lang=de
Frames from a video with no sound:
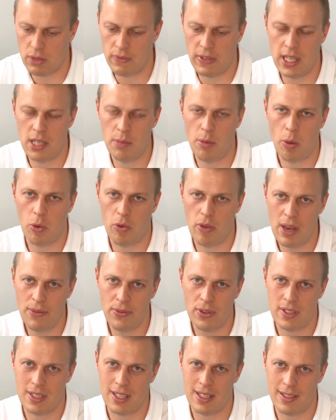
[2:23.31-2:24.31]
Und wenn die beim
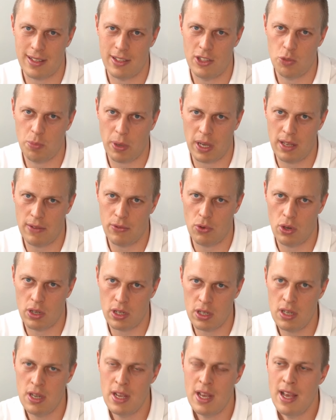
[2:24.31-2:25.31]
Querfortsatz entspringen
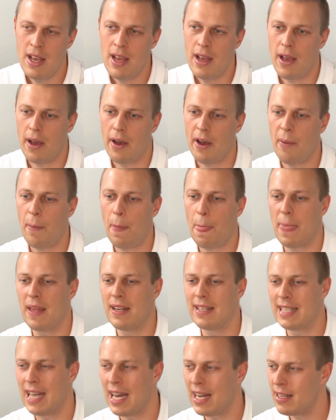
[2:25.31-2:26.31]
würden, ja,
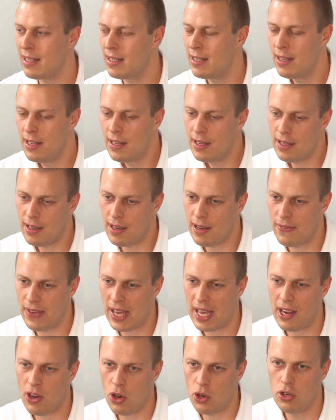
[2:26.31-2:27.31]
dann
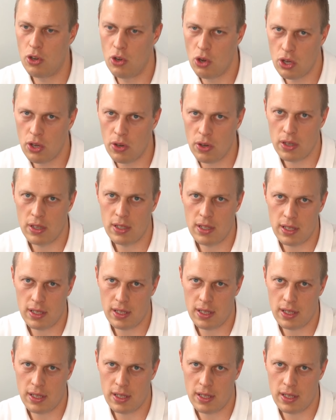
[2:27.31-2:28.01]
wäre da auch eine Lücke.